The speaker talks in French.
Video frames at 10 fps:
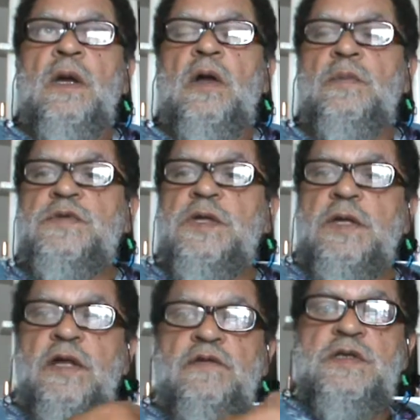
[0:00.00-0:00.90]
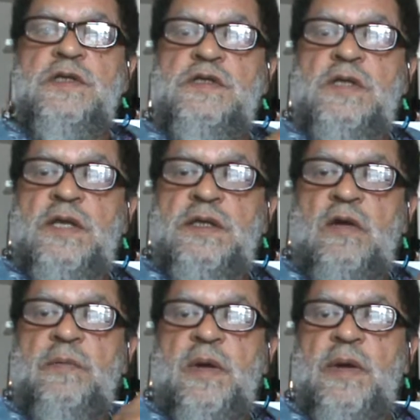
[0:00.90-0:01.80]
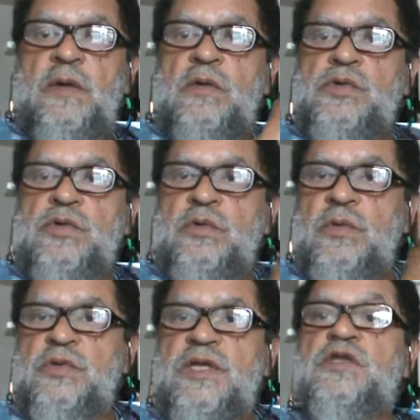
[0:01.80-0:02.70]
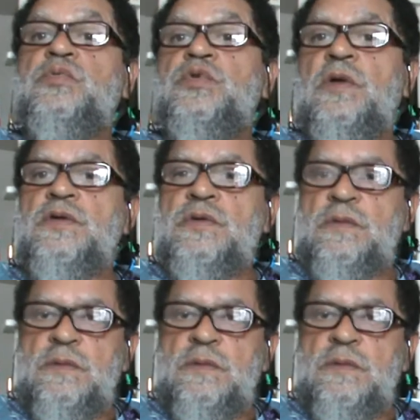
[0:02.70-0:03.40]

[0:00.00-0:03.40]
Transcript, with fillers: Comme si que la s'estrayait en permanence de sa substance.